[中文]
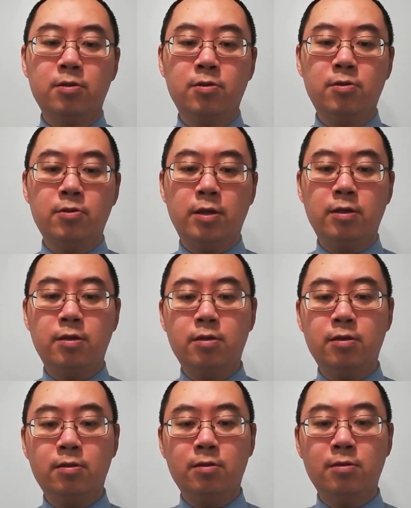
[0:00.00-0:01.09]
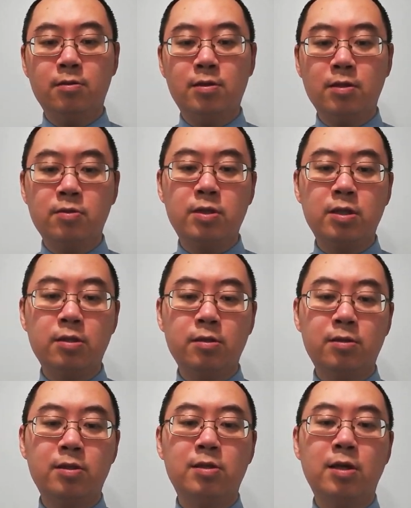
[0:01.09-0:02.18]
虽然圣经
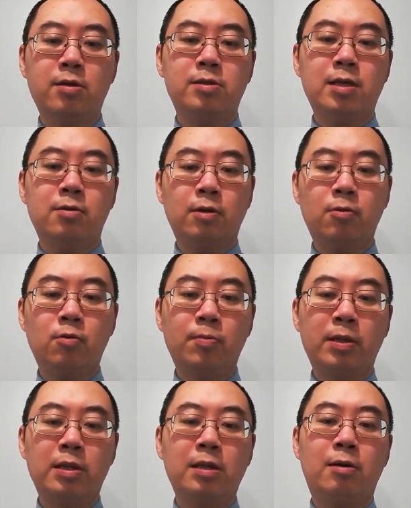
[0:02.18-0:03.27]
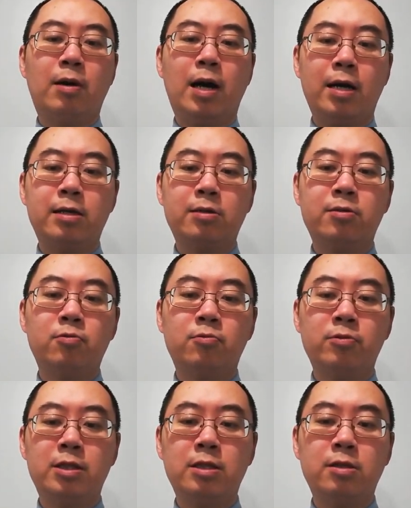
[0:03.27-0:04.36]
是这样教导我们要爱人如
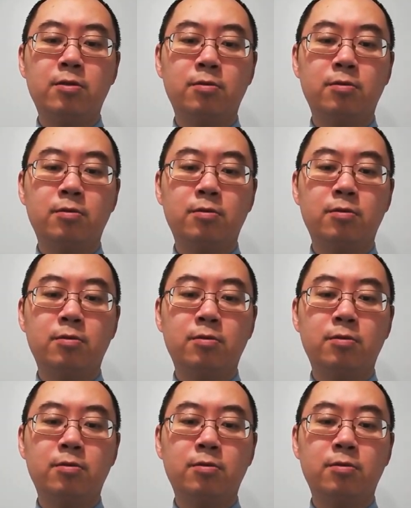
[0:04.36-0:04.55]
己，